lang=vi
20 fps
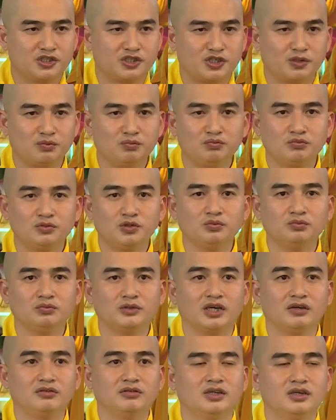sống đúng
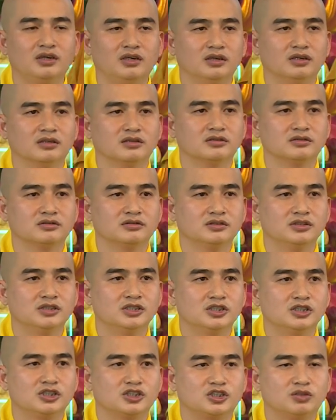theo giới luật
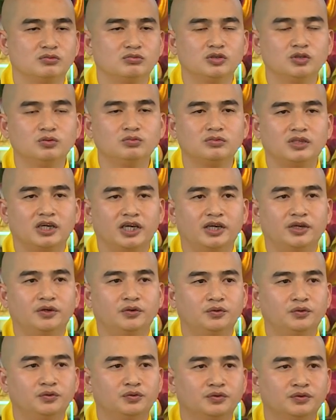sống đúng
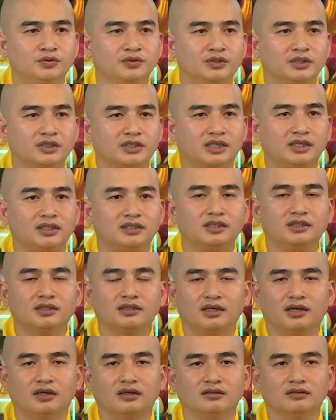theo cái
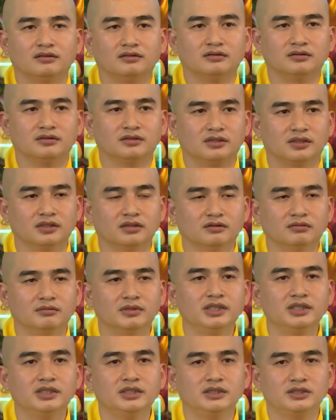tinh thần từ
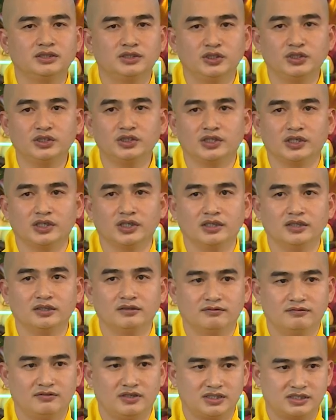bi trí tuệ
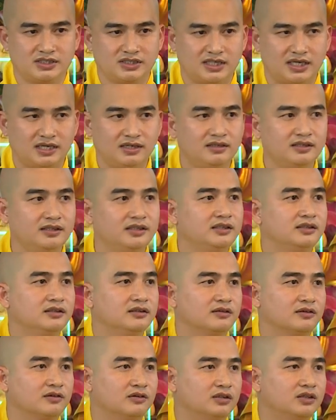và xả ly
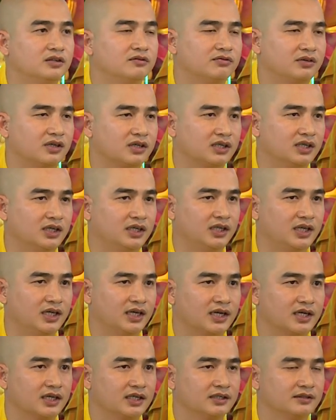của đức phật đã
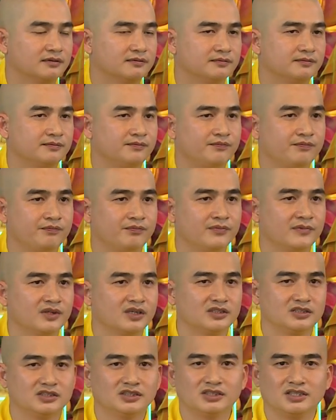dạy
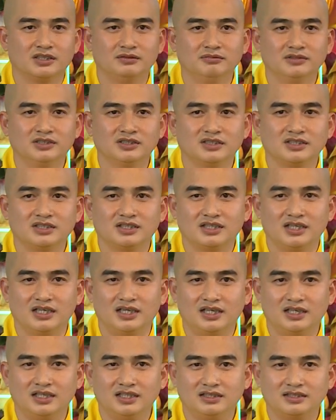xin cảm ơn tất
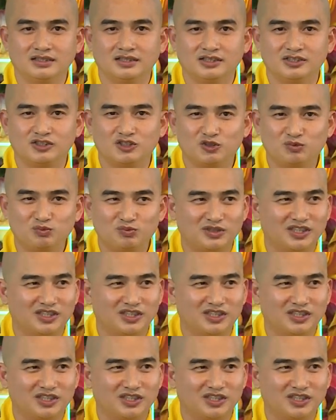cả đại chúng